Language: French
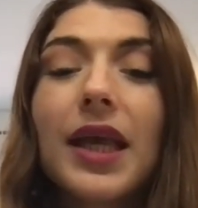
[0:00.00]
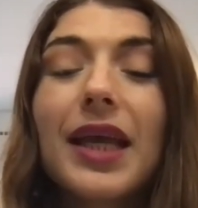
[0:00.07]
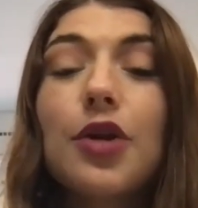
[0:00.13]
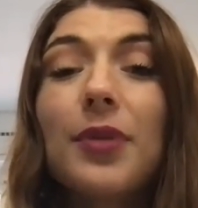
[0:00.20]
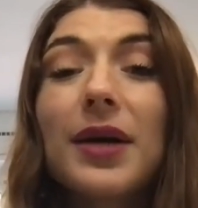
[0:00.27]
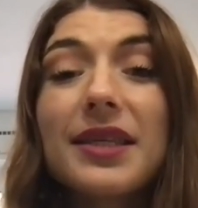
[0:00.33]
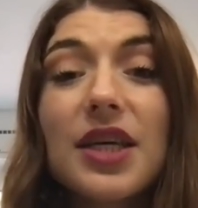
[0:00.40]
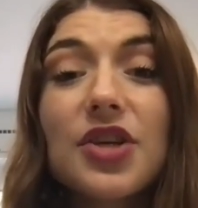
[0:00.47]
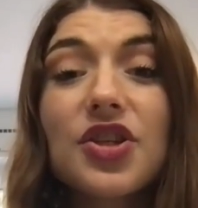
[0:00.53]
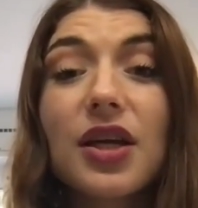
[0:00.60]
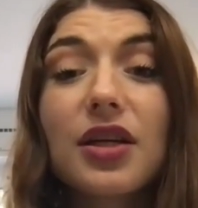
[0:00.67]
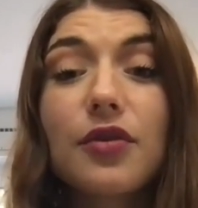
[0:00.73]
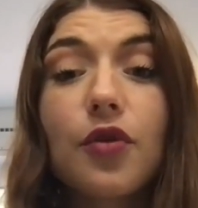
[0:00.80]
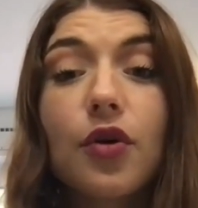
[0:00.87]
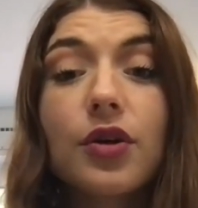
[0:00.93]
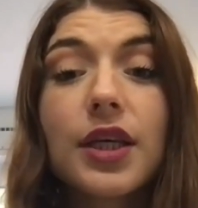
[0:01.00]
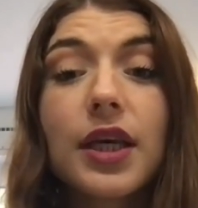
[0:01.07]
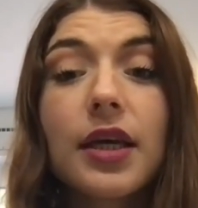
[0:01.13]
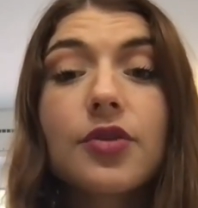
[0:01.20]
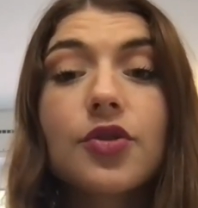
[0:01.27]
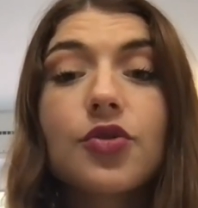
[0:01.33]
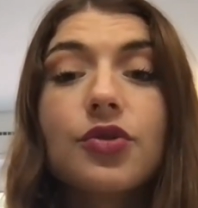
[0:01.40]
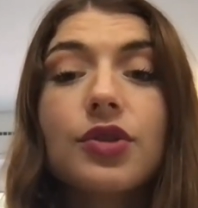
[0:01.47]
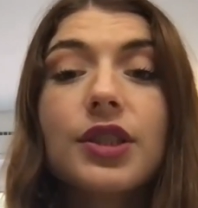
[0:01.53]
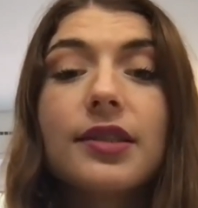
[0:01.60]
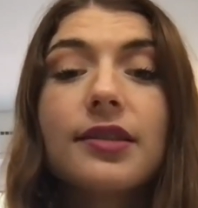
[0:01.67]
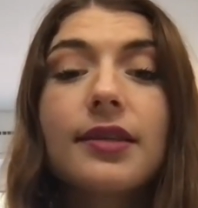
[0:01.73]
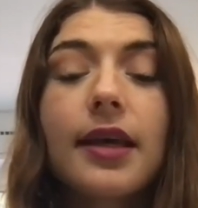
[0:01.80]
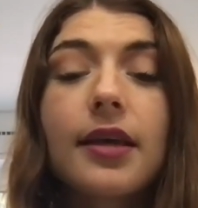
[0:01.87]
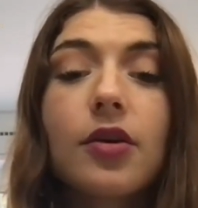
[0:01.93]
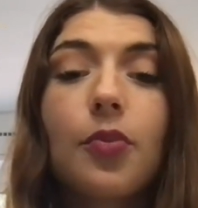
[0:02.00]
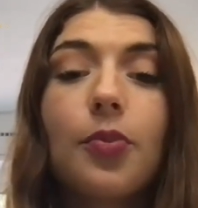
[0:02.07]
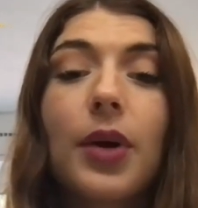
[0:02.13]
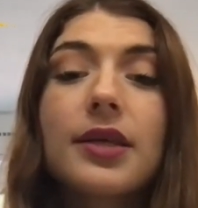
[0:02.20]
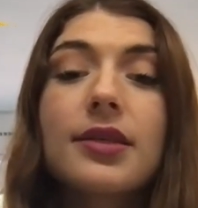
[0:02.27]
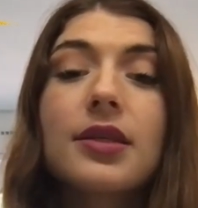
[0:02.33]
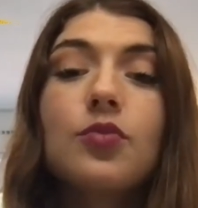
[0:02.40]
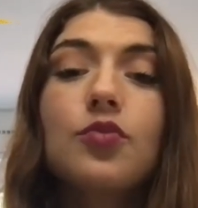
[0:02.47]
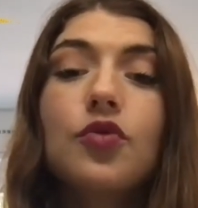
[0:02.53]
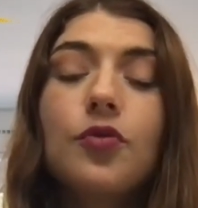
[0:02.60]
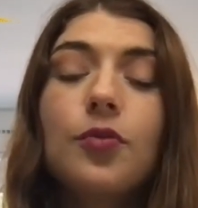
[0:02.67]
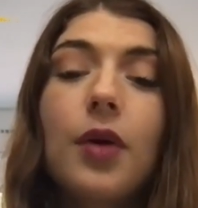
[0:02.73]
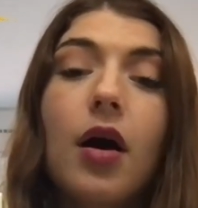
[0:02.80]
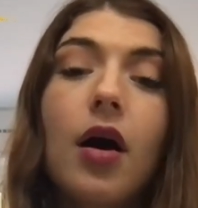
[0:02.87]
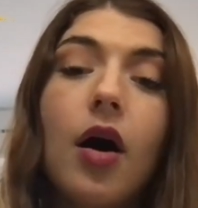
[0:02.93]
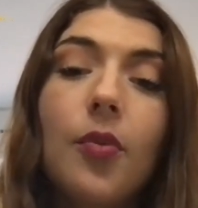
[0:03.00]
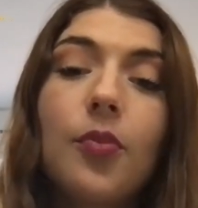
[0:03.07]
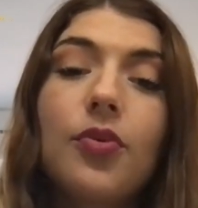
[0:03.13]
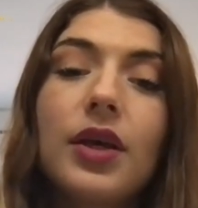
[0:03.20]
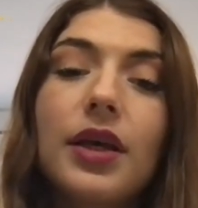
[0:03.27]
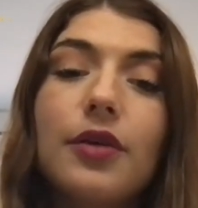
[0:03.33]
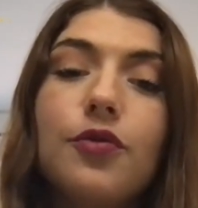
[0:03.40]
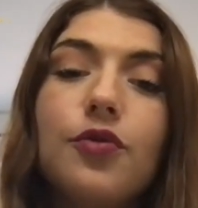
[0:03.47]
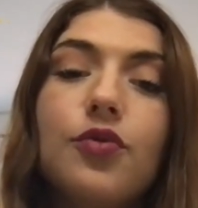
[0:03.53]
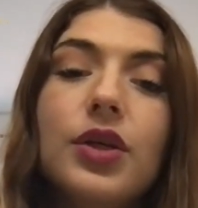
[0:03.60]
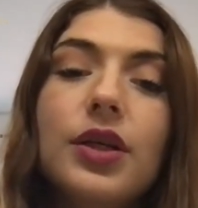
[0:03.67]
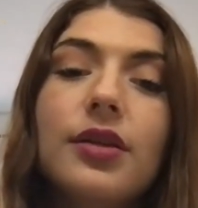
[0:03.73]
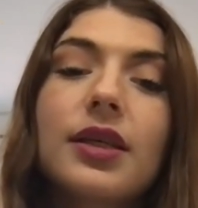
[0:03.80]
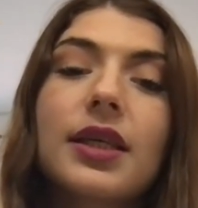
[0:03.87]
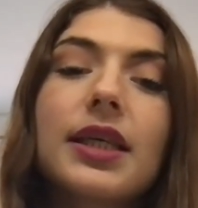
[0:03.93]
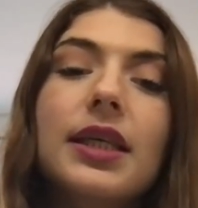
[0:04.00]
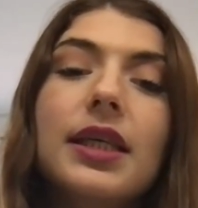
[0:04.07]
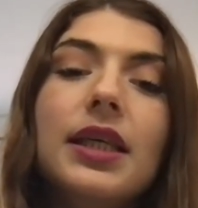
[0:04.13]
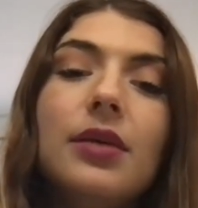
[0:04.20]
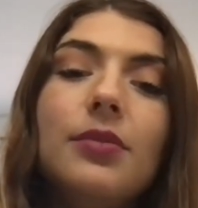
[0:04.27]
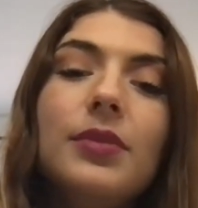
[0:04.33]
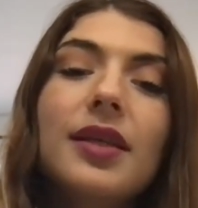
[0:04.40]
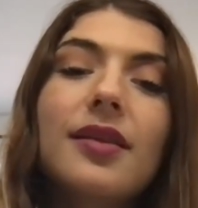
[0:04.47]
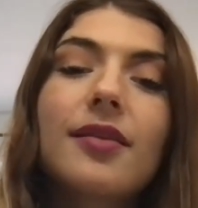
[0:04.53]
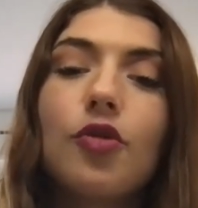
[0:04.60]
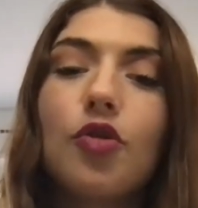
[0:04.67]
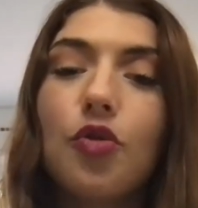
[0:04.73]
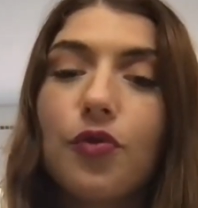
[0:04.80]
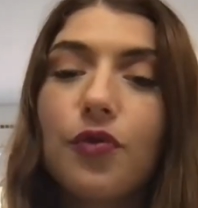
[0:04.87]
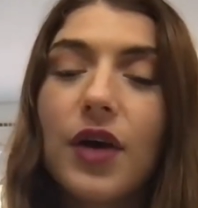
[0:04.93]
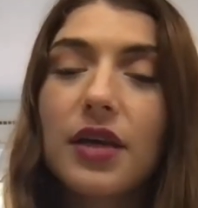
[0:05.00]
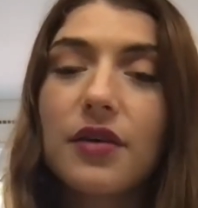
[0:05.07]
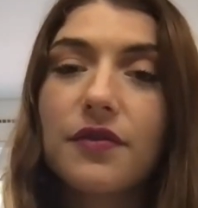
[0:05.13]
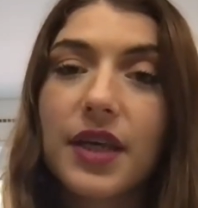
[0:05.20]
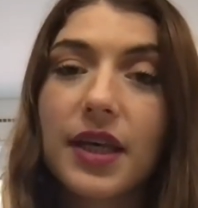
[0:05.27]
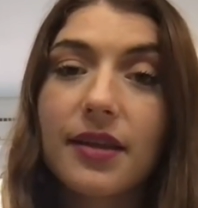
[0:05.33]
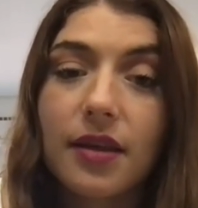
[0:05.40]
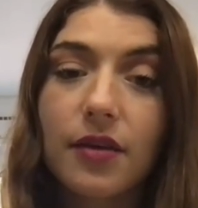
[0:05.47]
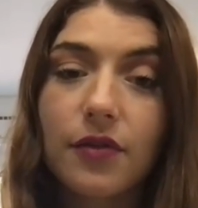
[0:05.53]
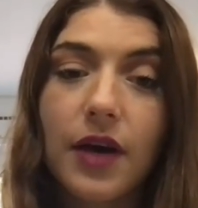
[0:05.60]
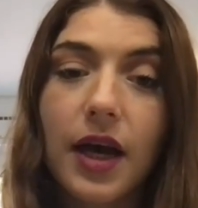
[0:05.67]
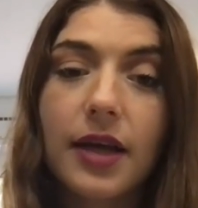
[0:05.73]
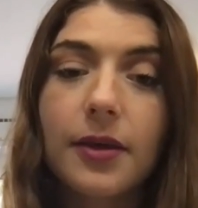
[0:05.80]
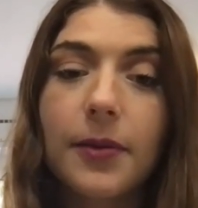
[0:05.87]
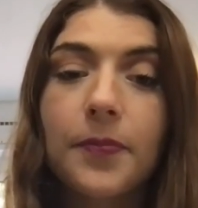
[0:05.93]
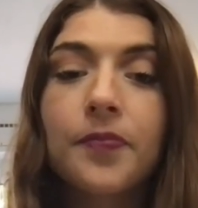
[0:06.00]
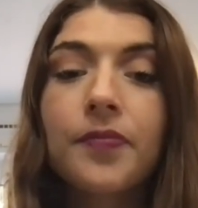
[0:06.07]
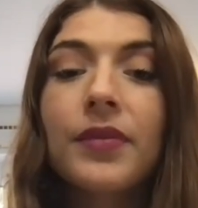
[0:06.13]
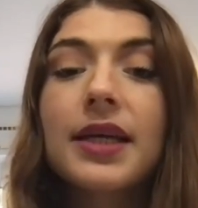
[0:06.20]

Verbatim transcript: Et le massage californien se distingue par ses mouvements amples et fluides qui imitent le va-et-vient des vagues.